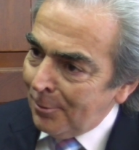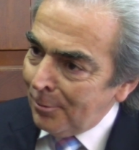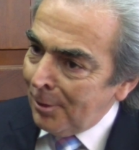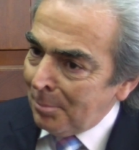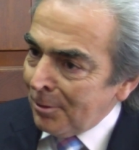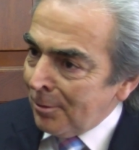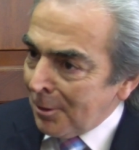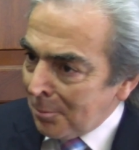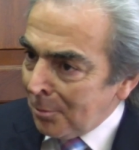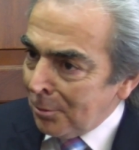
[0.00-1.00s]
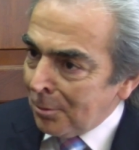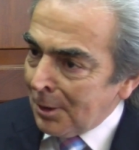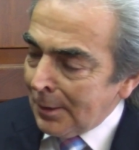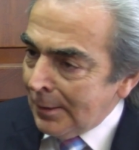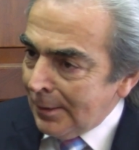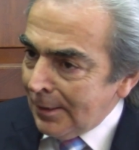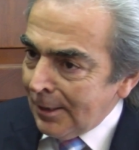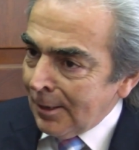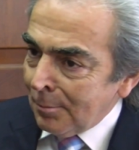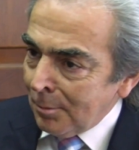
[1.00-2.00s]
una persona como yo que
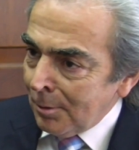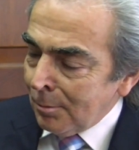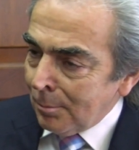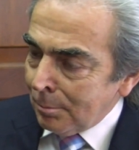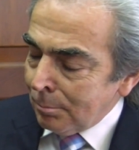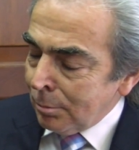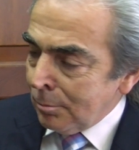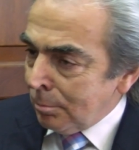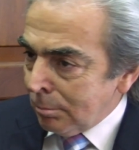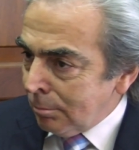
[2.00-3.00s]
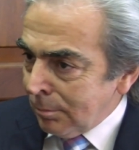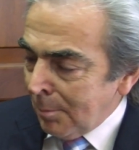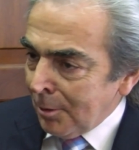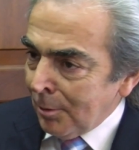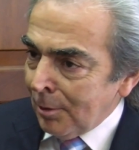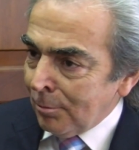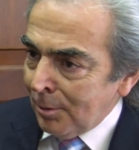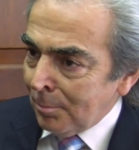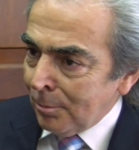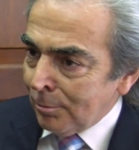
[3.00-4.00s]
ha vivido pues, la mayoría de los
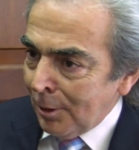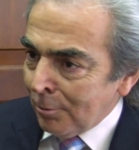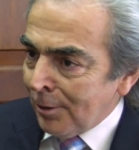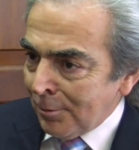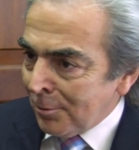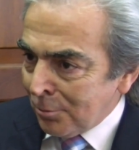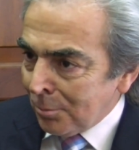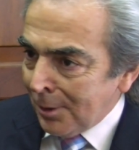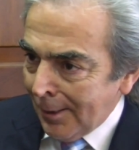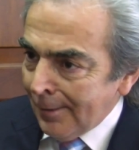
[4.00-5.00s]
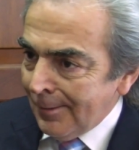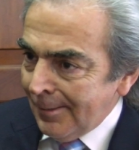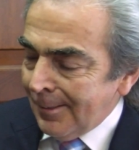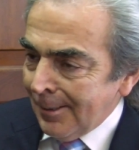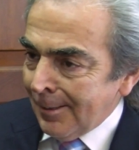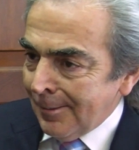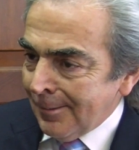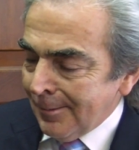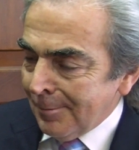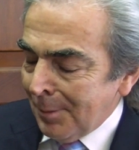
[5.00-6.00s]
tiempos, de los años de su vida en
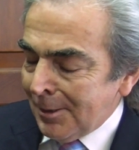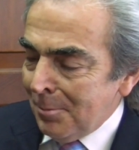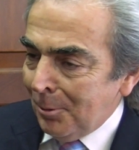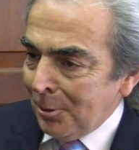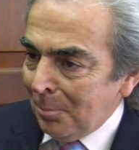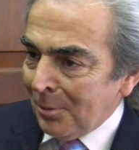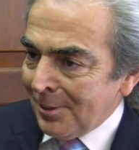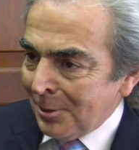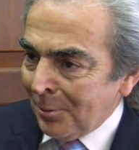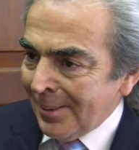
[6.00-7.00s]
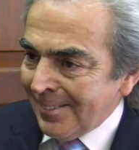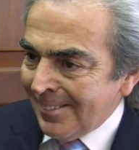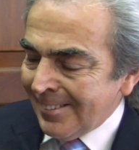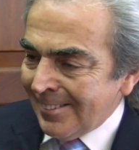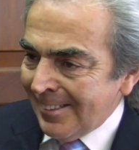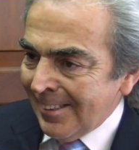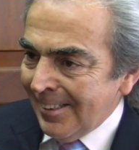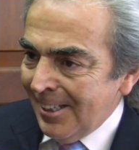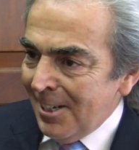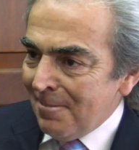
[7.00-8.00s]
matrimonio, pues no es este,
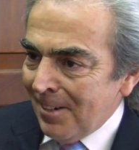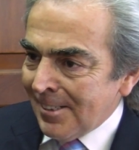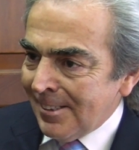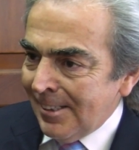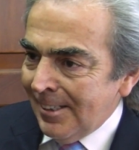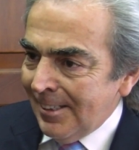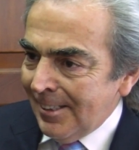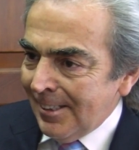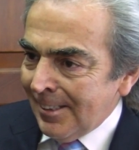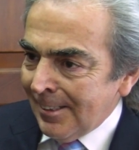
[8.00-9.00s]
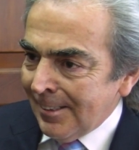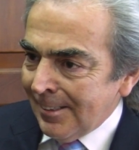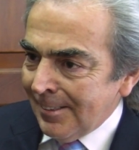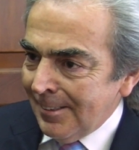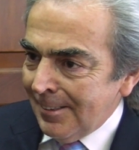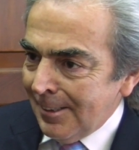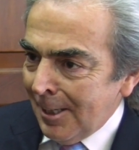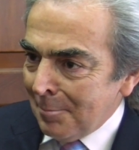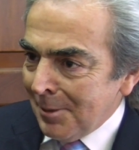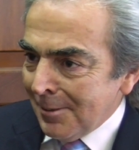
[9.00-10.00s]
fácil eh,
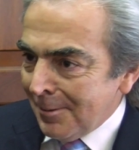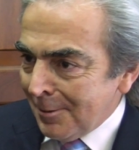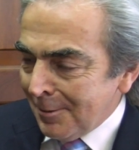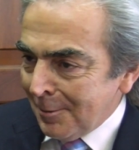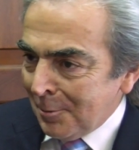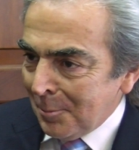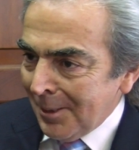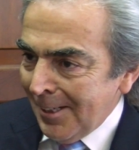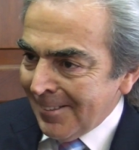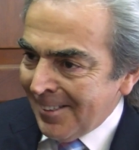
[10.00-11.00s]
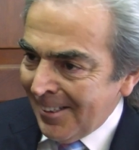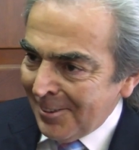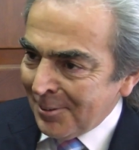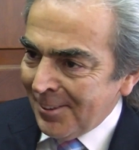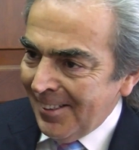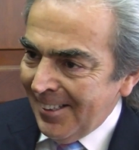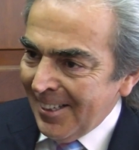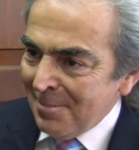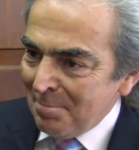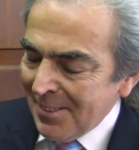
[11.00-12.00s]
a mis juveniles años
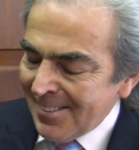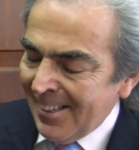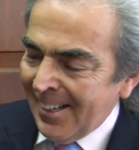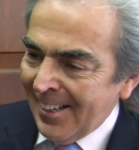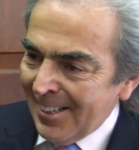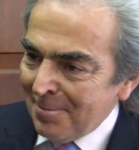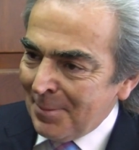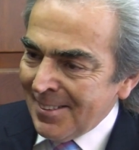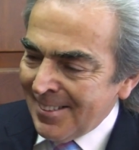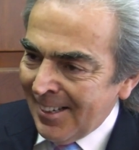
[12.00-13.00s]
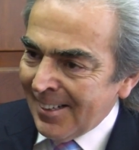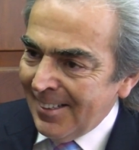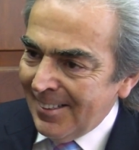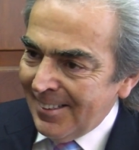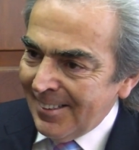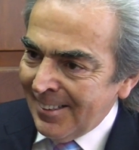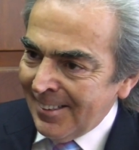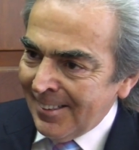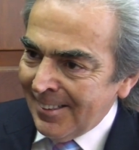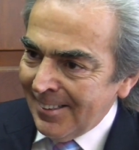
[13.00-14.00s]
empezar a pensar en